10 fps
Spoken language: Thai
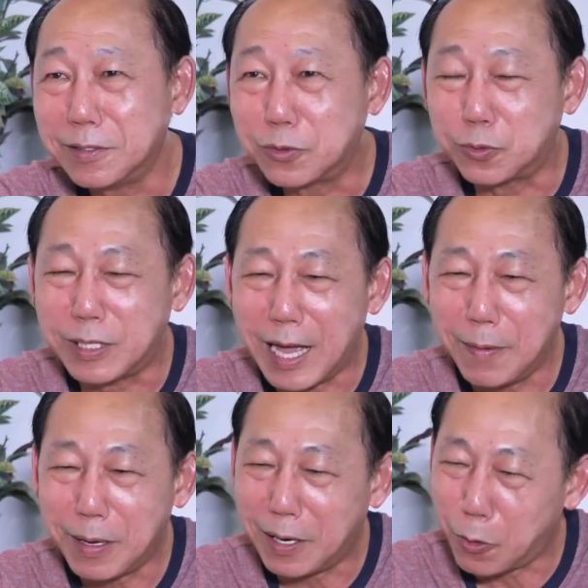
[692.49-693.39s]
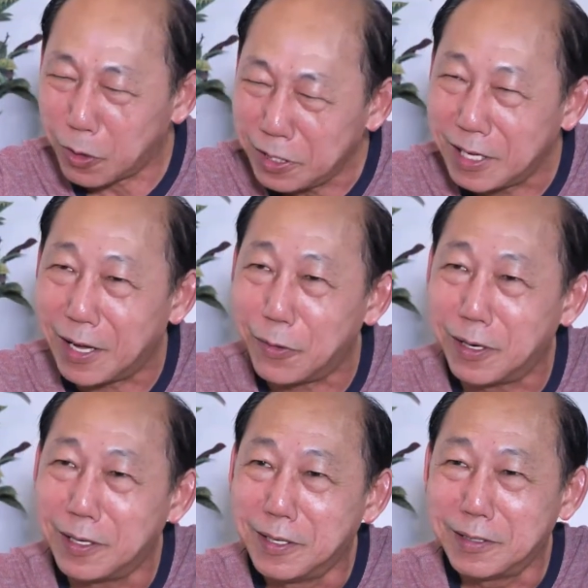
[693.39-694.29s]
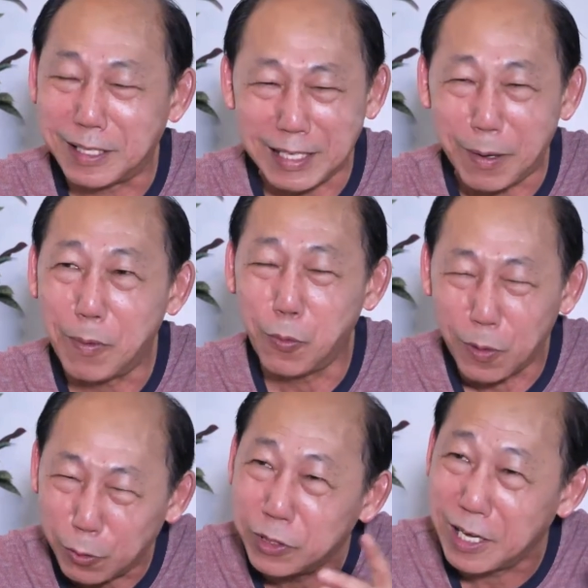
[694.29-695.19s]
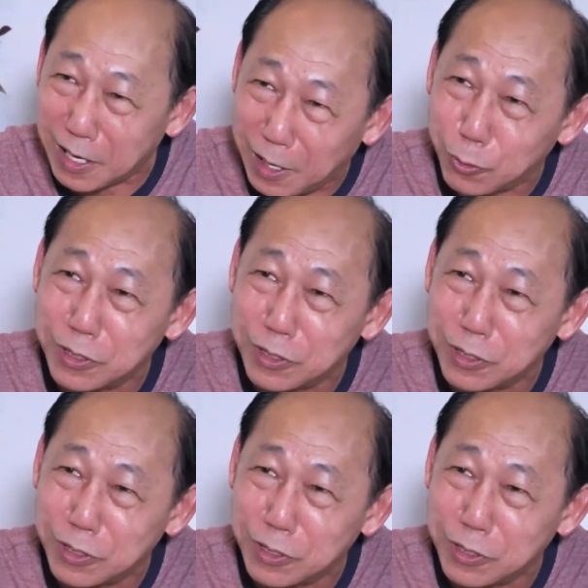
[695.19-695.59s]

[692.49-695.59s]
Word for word: สุดท้ายเราก็เหนื่อยเลยแต่ถามว่าโอ้เขาเหนื่อยกับเรา